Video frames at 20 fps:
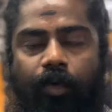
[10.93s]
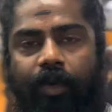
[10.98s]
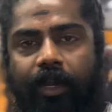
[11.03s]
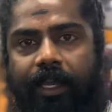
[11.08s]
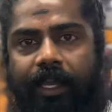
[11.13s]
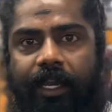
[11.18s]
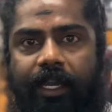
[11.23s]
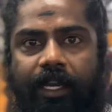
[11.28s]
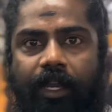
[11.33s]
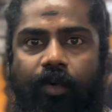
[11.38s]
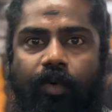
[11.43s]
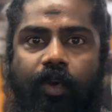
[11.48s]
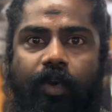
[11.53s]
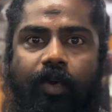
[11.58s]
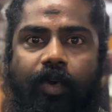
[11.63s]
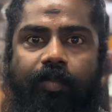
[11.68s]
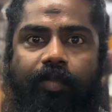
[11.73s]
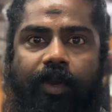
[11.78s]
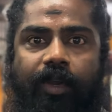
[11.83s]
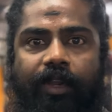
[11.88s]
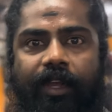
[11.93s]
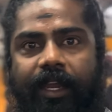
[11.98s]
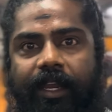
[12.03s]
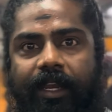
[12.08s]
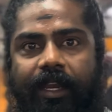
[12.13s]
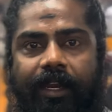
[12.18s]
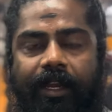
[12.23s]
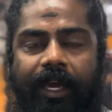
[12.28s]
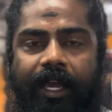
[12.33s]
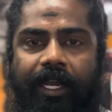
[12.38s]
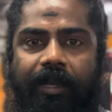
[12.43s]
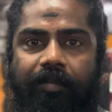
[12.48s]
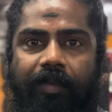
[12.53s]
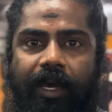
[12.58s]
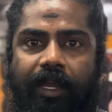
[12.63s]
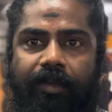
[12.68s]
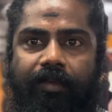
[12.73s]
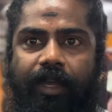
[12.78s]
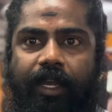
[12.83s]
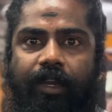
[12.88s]
அவங்களுக்கு என்ன ஒர்க் அவுட் பண்ணும் என்ன டயட்
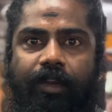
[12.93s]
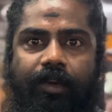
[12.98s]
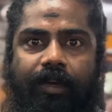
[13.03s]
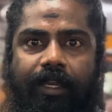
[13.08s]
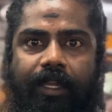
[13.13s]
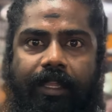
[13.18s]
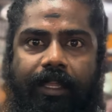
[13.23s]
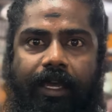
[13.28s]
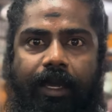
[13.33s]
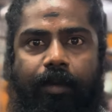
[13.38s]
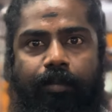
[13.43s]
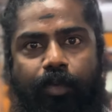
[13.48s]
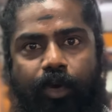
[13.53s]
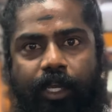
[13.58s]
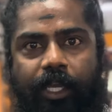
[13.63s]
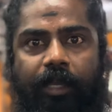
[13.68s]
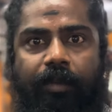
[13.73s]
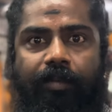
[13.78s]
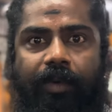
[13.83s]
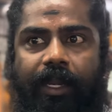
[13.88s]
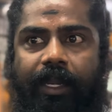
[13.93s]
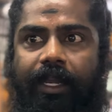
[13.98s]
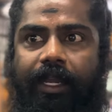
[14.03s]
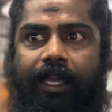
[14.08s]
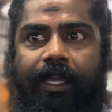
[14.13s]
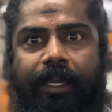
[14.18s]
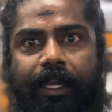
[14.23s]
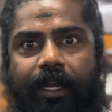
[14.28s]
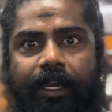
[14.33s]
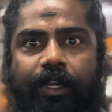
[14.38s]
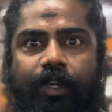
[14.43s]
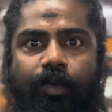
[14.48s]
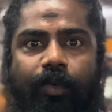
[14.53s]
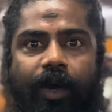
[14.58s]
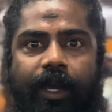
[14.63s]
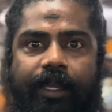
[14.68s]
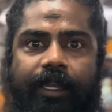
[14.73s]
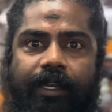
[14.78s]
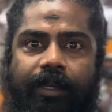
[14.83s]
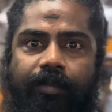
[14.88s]
பிளான் வேணுங்கிறத புக்கிங் பண்ணி கேட்டு
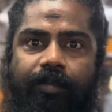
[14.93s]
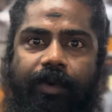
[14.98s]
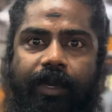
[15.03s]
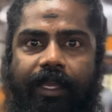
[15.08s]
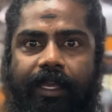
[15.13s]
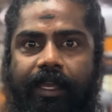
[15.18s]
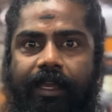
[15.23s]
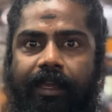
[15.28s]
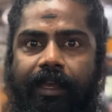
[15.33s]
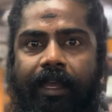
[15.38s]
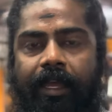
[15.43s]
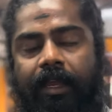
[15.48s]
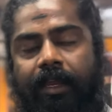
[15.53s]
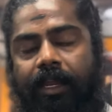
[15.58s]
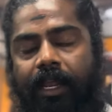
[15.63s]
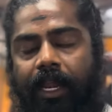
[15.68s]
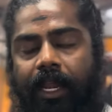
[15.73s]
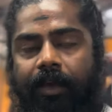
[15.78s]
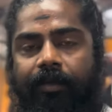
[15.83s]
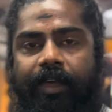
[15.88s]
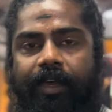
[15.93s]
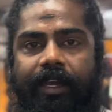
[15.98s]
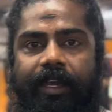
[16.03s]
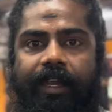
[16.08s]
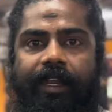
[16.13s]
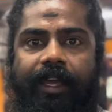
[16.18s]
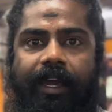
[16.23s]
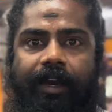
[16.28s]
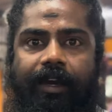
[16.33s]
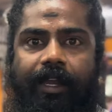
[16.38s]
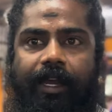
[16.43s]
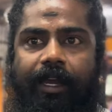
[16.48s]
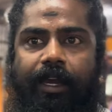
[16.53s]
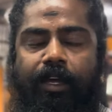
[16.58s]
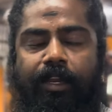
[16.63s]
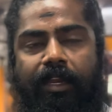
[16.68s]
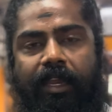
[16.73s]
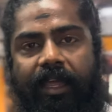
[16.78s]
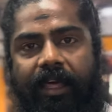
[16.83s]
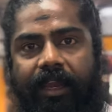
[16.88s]
வாங்கிட்டு போய் நல்லாவே ரெடி
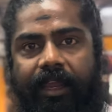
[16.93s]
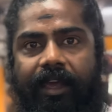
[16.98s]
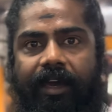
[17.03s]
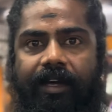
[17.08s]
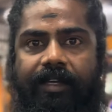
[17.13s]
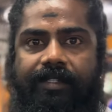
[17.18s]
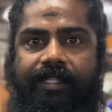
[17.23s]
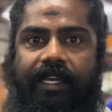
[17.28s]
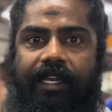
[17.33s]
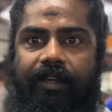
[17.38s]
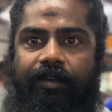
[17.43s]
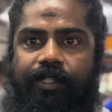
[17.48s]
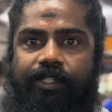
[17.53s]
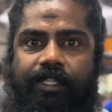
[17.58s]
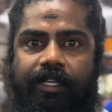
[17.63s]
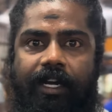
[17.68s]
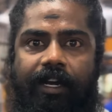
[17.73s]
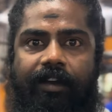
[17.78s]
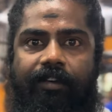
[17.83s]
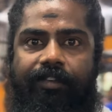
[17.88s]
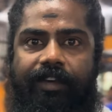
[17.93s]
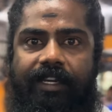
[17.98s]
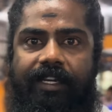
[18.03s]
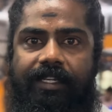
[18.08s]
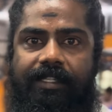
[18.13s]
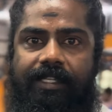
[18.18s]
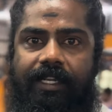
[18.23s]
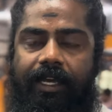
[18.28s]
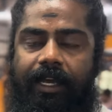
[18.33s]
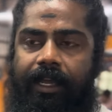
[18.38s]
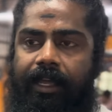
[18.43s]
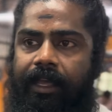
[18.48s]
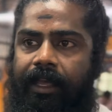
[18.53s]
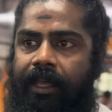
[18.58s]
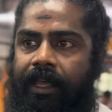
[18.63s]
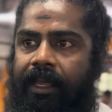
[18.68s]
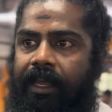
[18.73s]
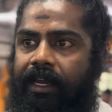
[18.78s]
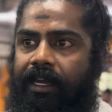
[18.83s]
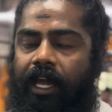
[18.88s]
ஆகிறாங்க நிறைய ஆசைகளை வச்சுருக்காங்க ஃபிட்னஸில்
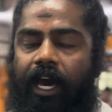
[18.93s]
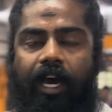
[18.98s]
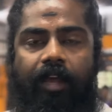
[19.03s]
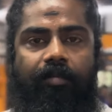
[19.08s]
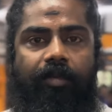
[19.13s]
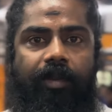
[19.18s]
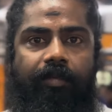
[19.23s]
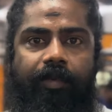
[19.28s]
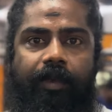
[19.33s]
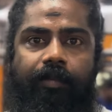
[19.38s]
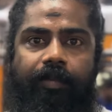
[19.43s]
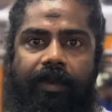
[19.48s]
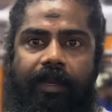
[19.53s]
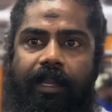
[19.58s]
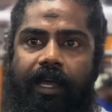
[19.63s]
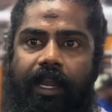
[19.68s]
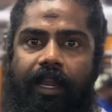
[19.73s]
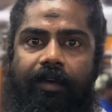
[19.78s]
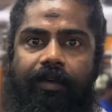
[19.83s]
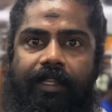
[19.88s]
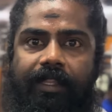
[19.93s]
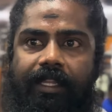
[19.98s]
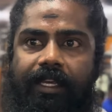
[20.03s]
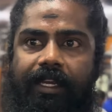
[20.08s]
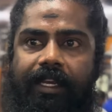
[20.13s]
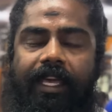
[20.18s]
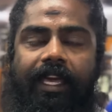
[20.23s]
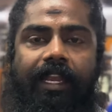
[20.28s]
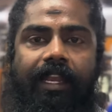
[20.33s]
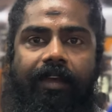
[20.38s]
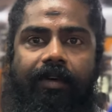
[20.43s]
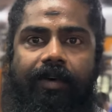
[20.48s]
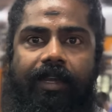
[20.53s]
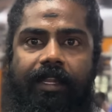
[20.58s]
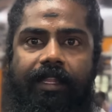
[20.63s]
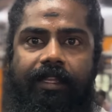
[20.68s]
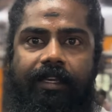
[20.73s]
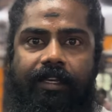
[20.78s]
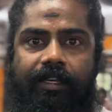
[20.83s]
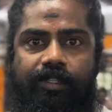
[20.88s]
நார்மல் பீப்புள்னால வந்து நேரில்
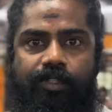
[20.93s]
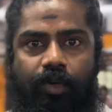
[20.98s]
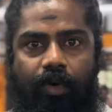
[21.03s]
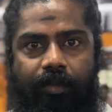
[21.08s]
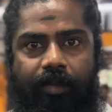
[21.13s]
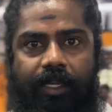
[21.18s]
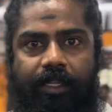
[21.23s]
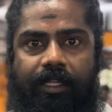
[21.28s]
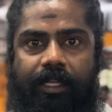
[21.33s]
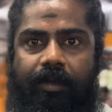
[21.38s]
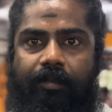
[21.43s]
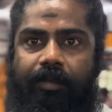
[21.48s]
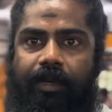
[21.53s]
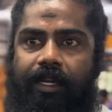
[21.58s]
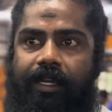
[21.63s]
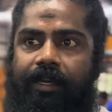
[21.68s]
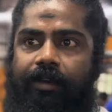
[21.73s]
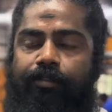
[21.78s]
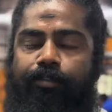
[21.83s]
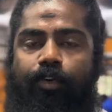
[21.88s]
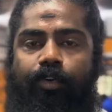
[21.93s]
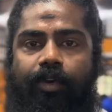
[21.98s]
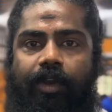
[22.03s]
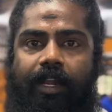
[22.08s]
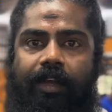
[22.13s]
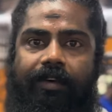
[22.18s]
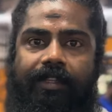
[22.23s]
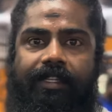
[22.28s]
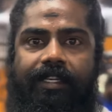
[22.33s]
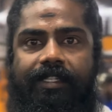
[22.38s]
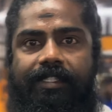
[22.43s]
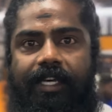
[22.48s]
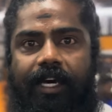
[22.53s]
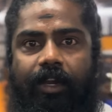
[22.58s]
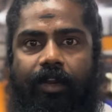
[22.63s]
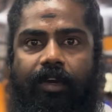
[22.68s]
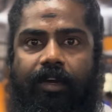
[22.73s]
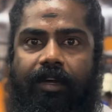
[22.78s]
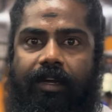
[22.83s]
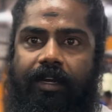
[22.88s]
வர்றதுக்கு சோம்பேறித்தனம் பட்டு ஃபோனில் வந்து சார்